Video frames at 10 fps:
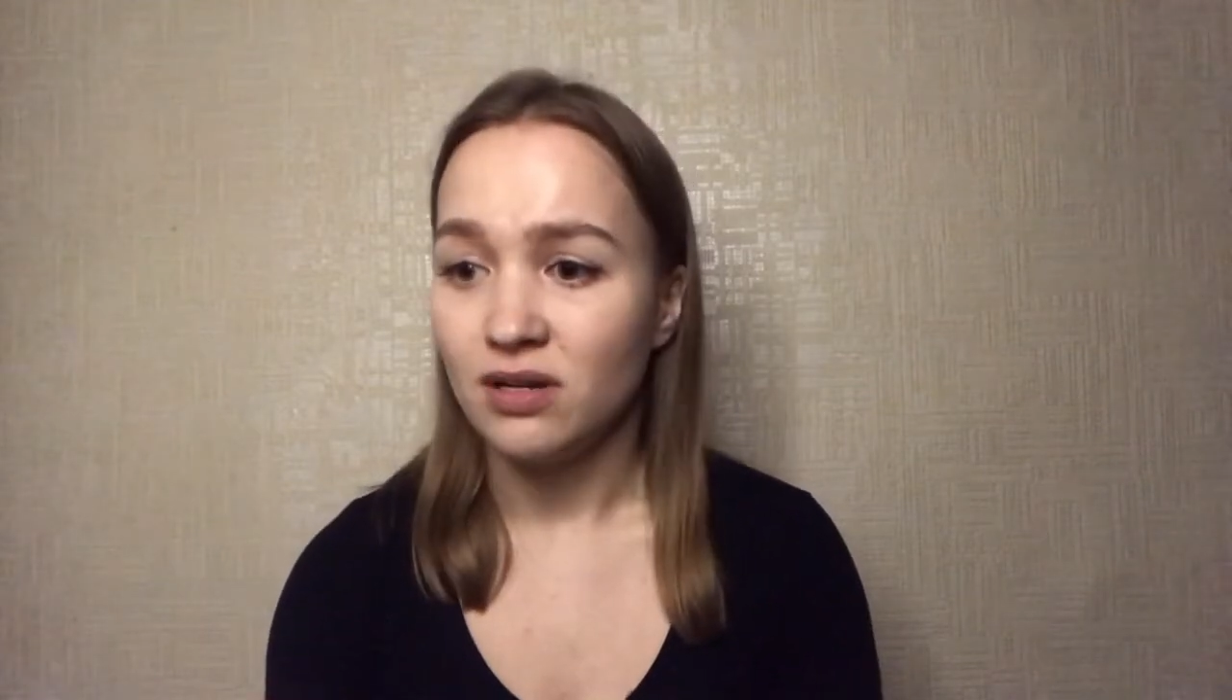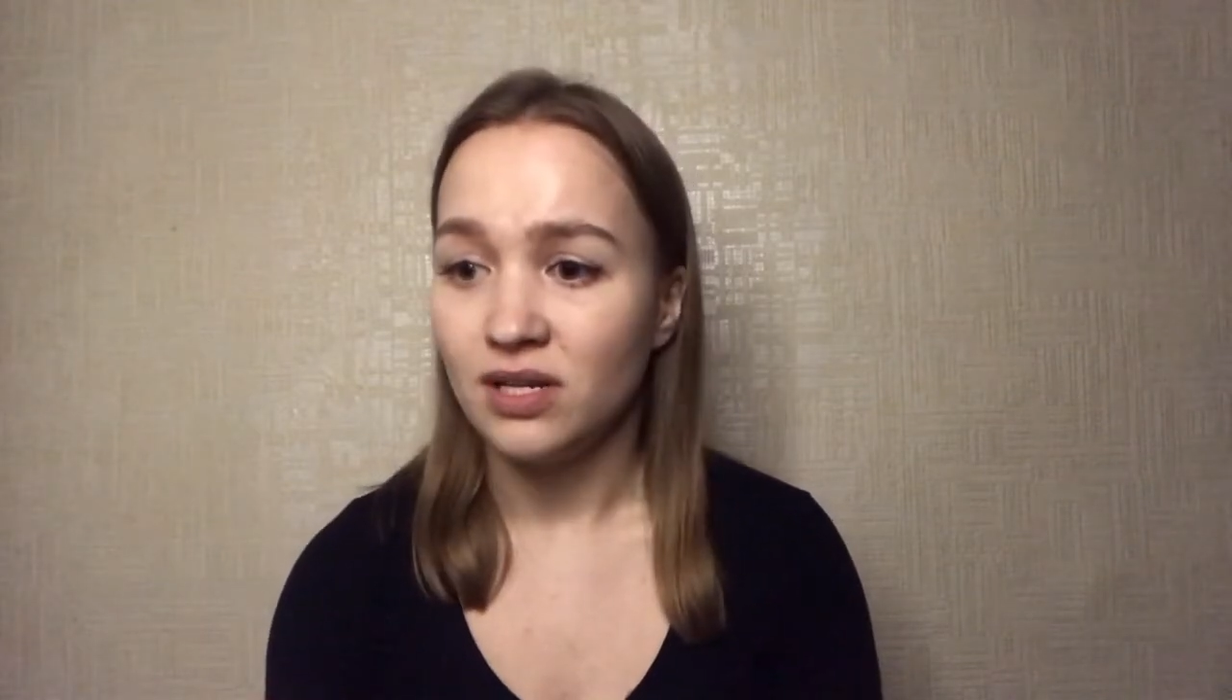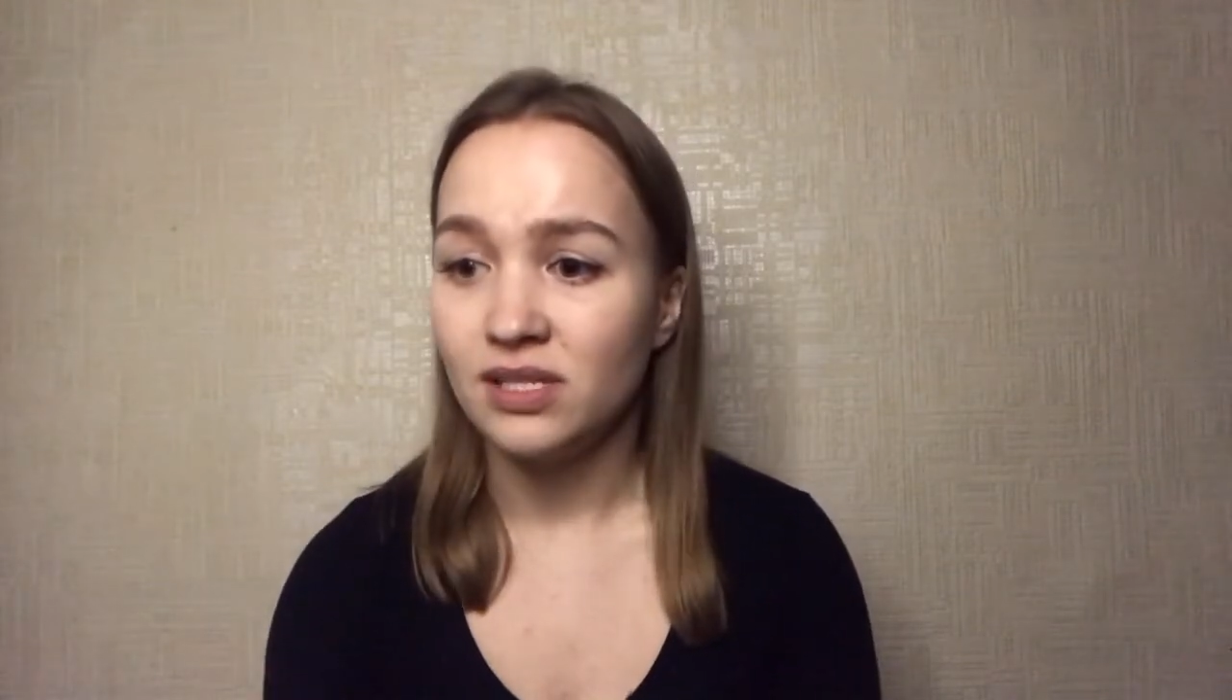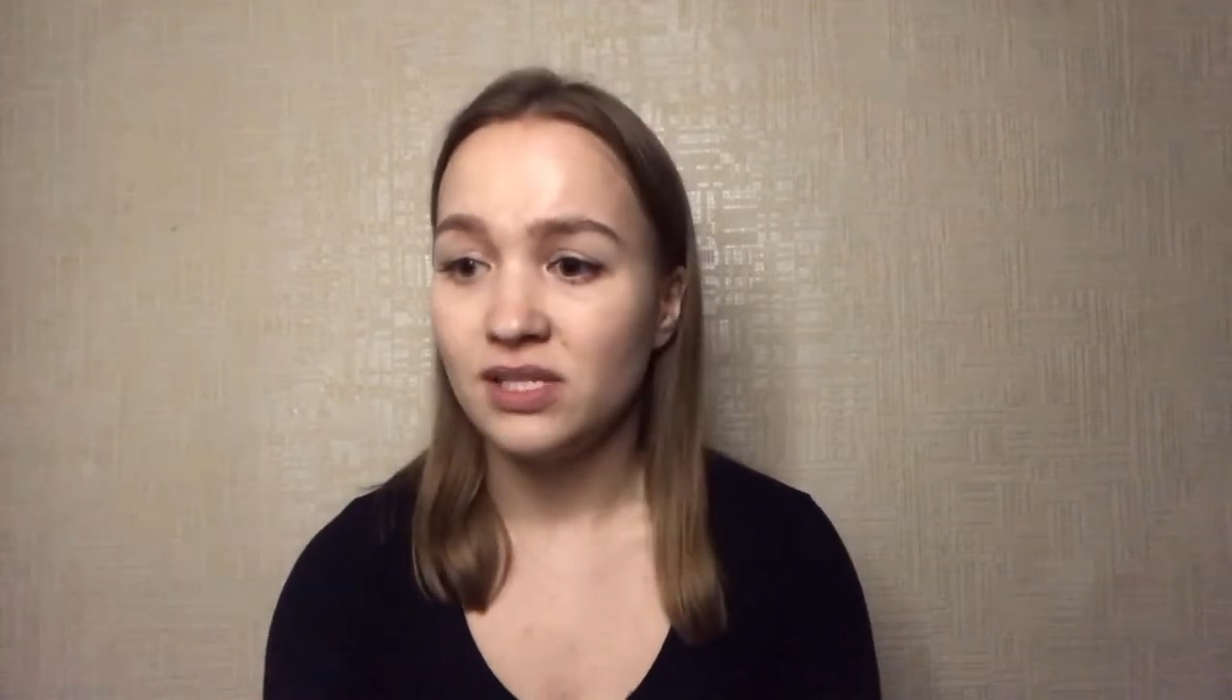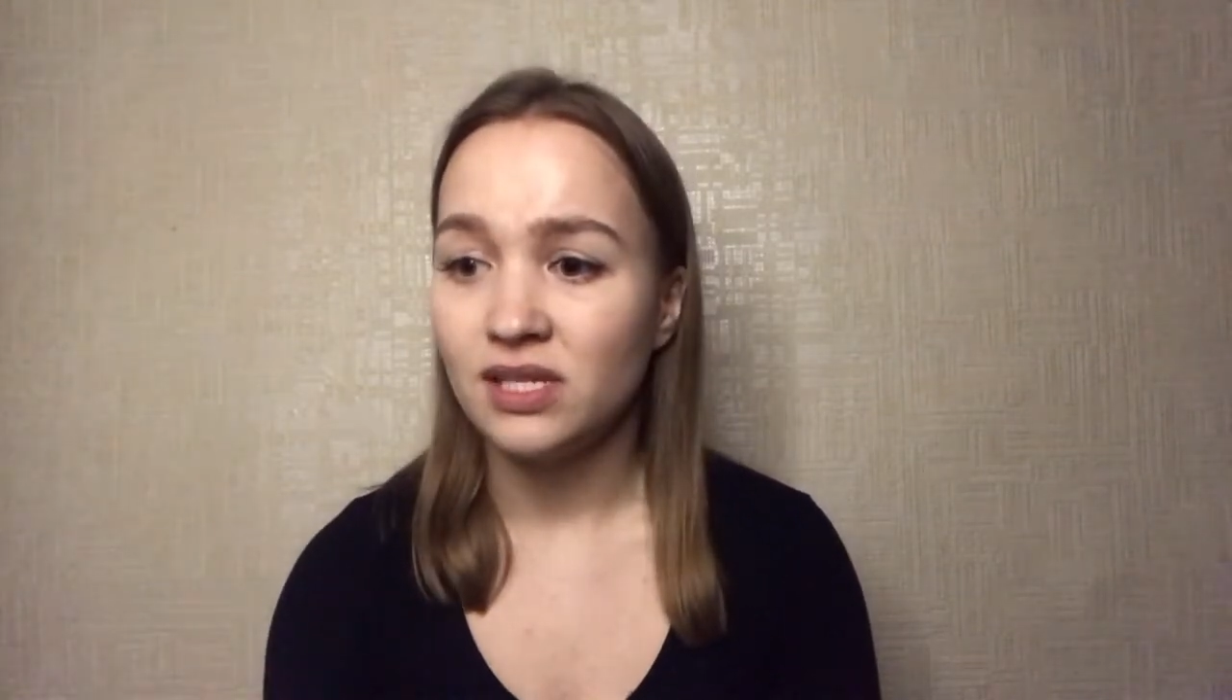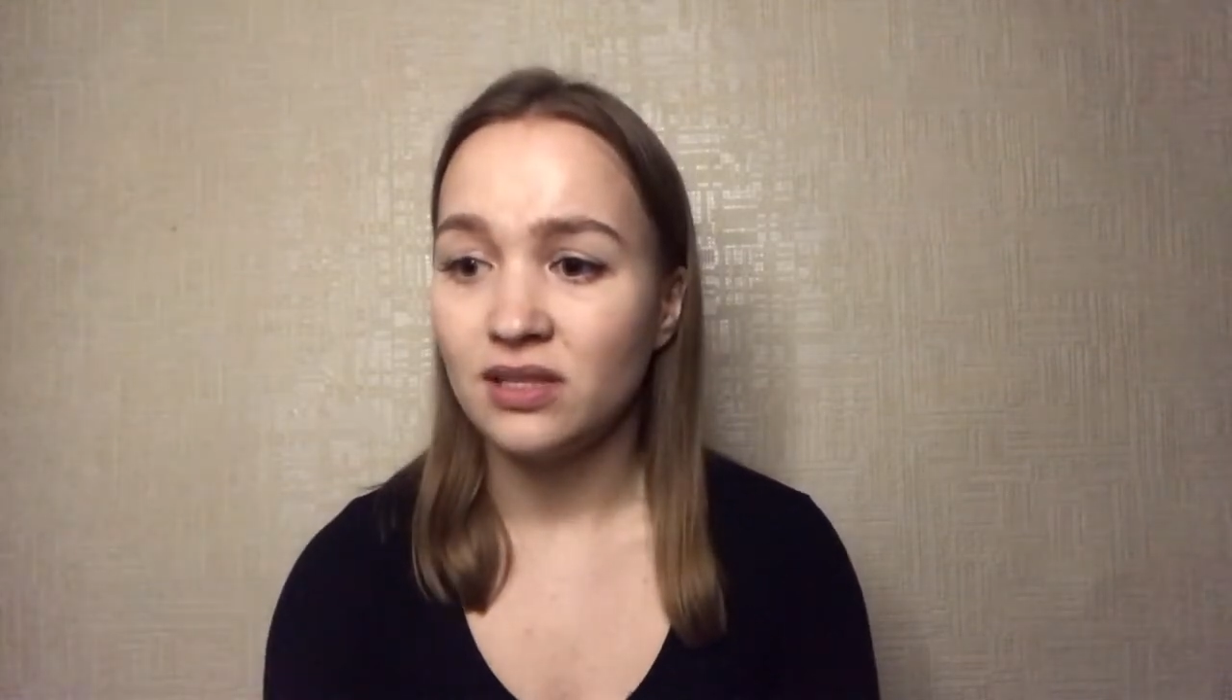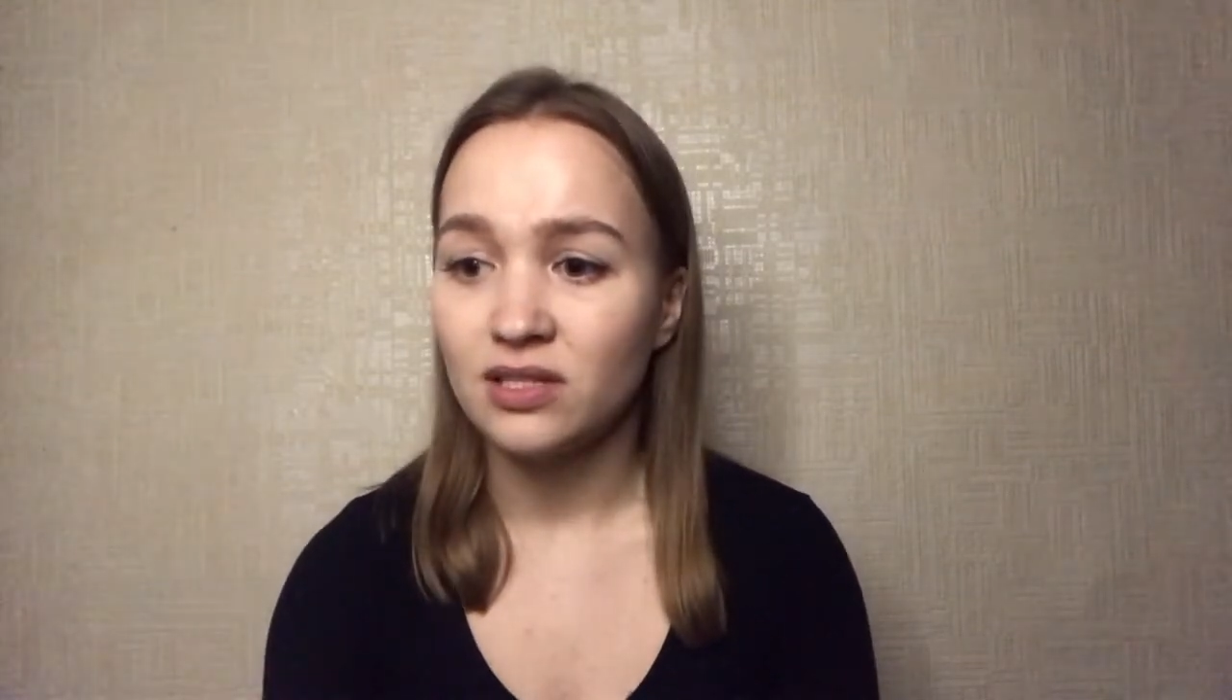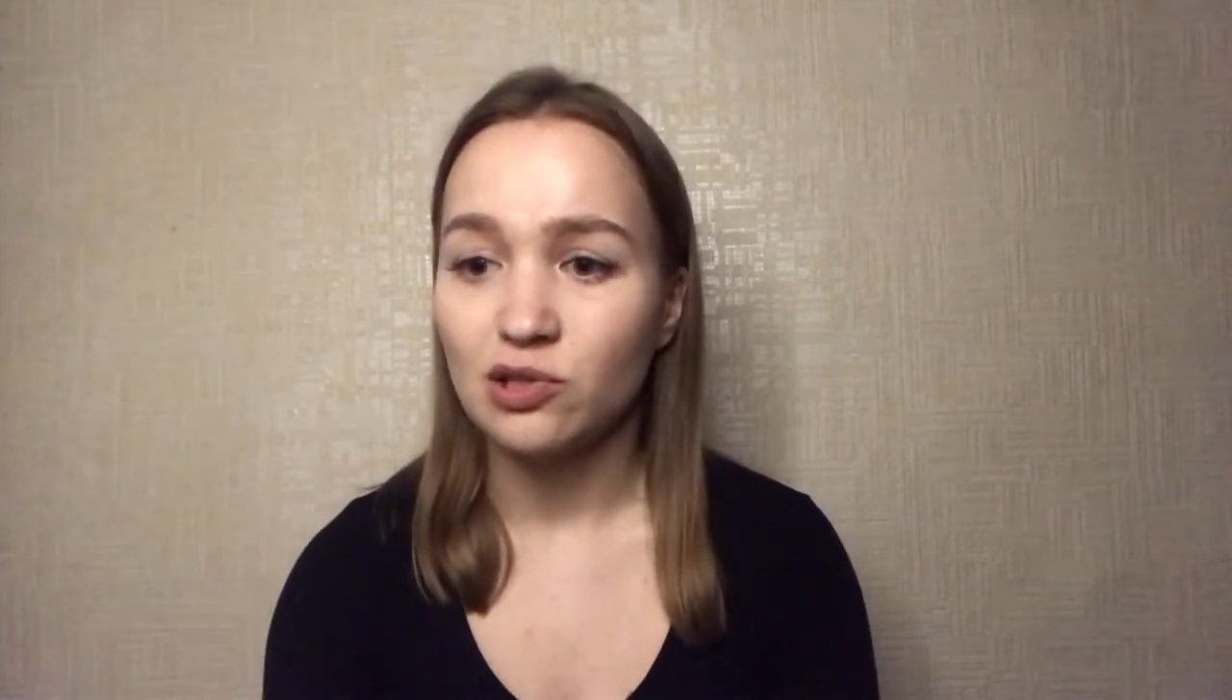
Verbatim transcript: Летит,